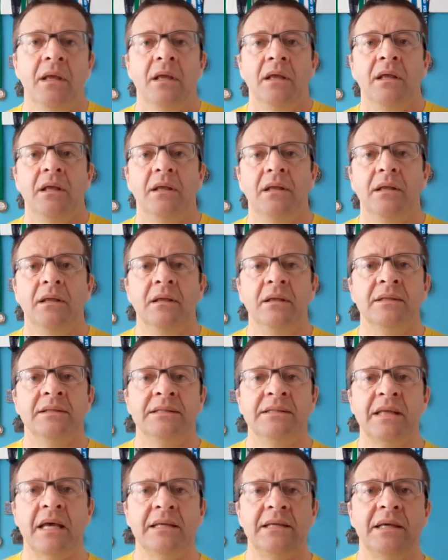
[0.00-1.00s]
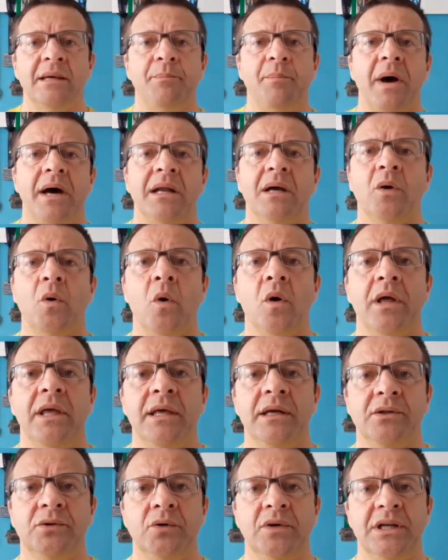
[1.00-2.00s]
e saía para
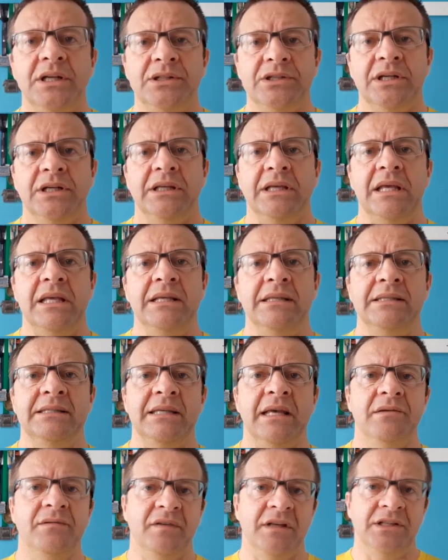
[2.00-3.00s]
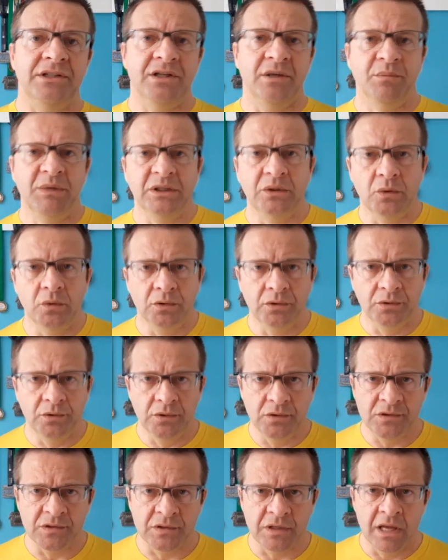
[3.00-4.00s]
correr durante 15 a 20
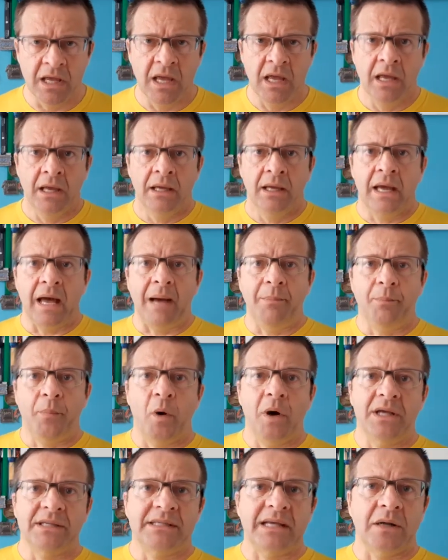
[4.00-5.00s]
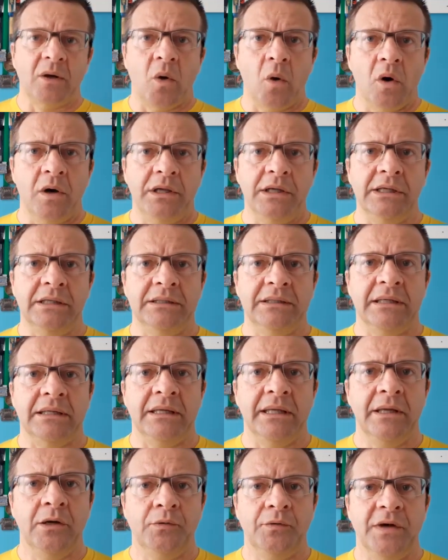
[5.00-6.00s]
minutos. Após a
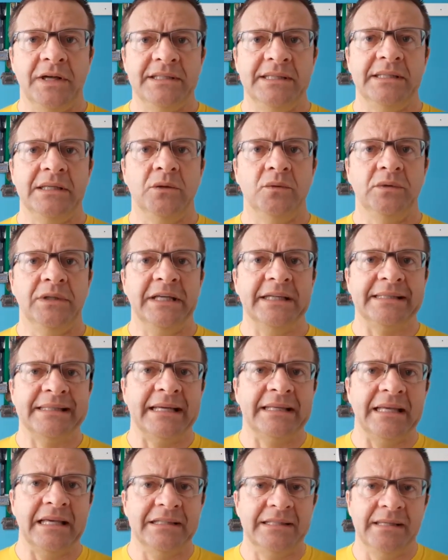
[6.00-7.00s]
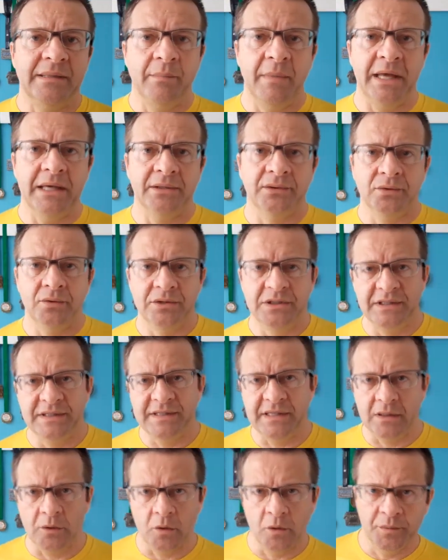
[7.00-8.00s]
corrida, eu fazia um desaquecimento de
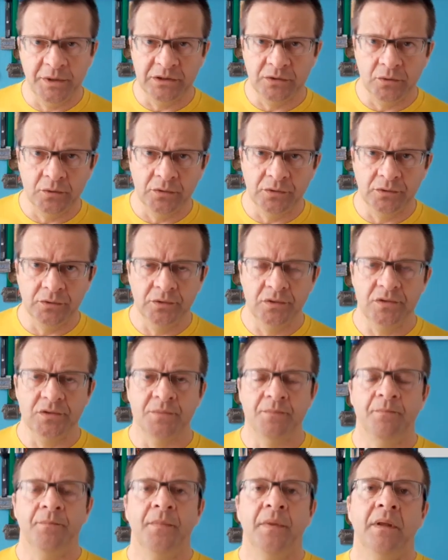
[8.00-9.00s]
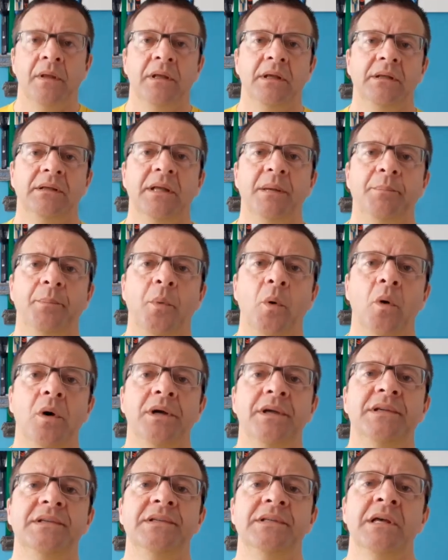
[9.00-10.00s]
5 minutos e
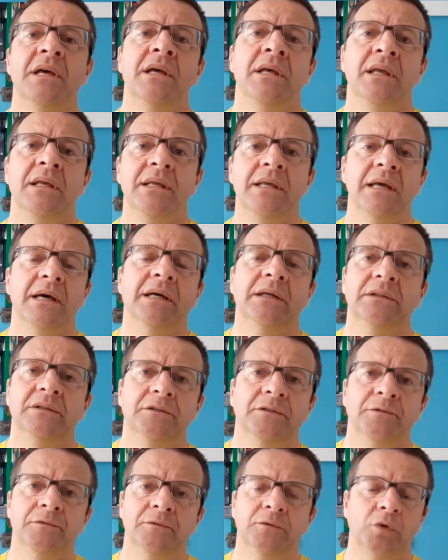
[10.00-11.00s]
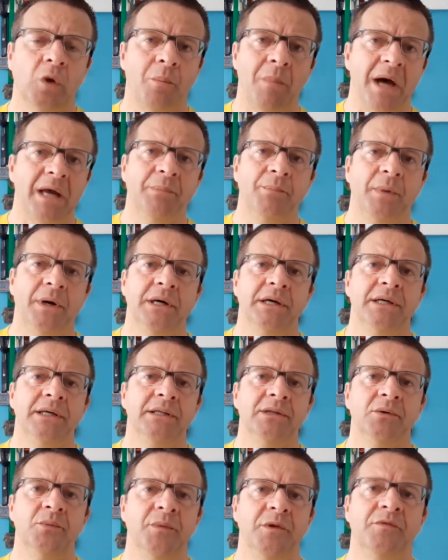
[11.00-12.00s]
depois ia tomar
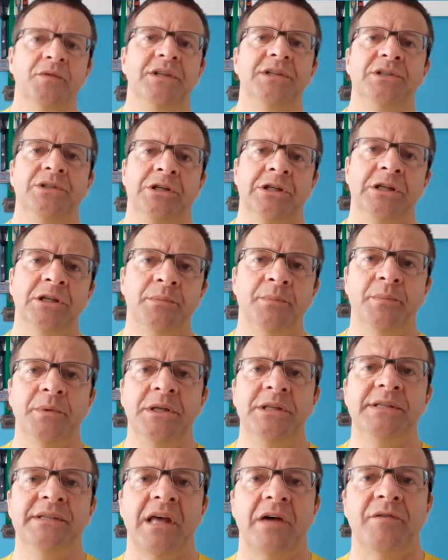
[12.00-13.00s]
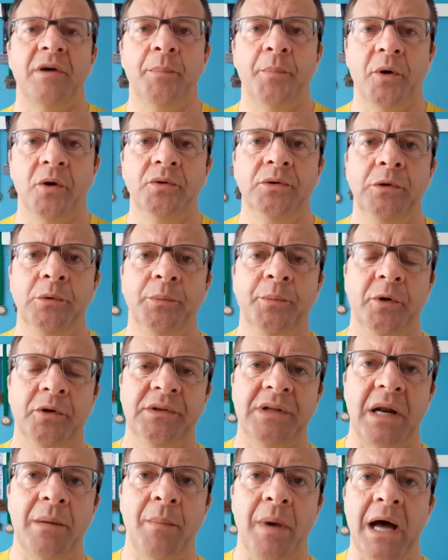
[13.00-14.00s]
banho, me vestir e estava pronto para o
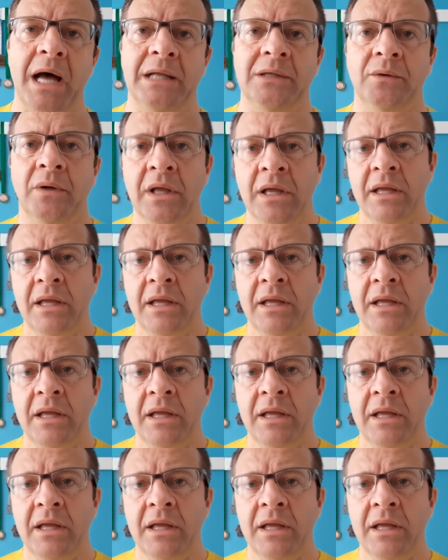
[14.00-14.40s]
trabalho.